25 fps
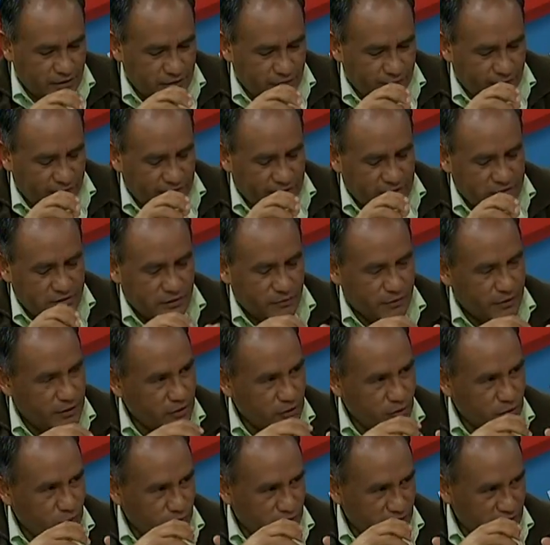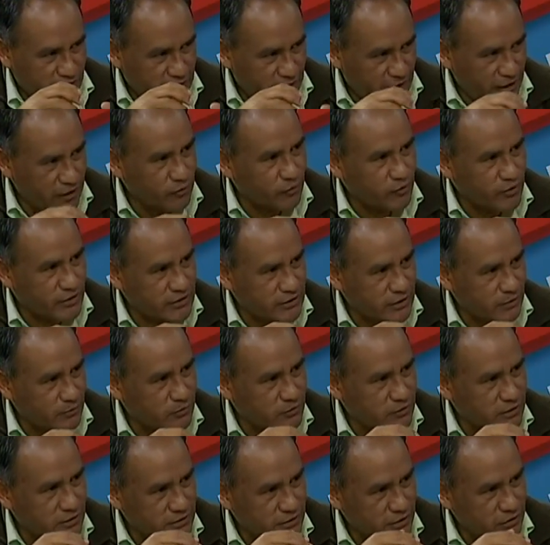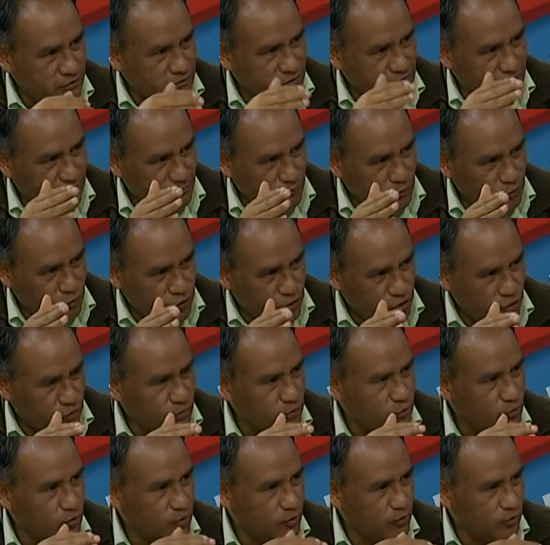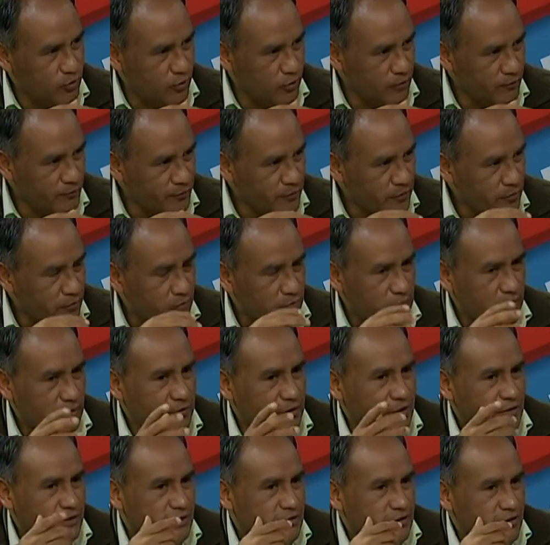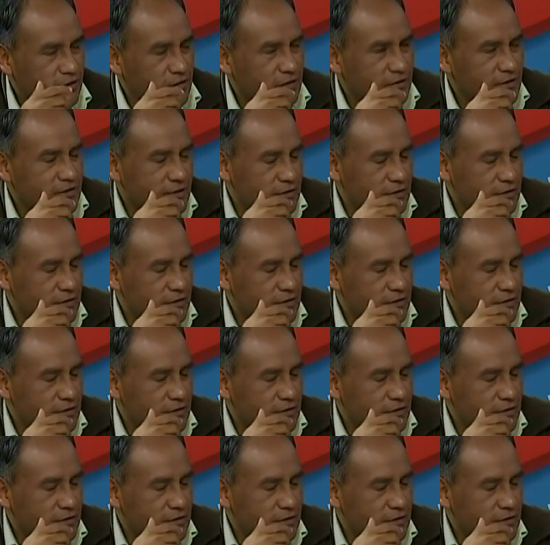eh, financiamiento interno que estamos haciendo de Montero Bulúbulo, obviamente es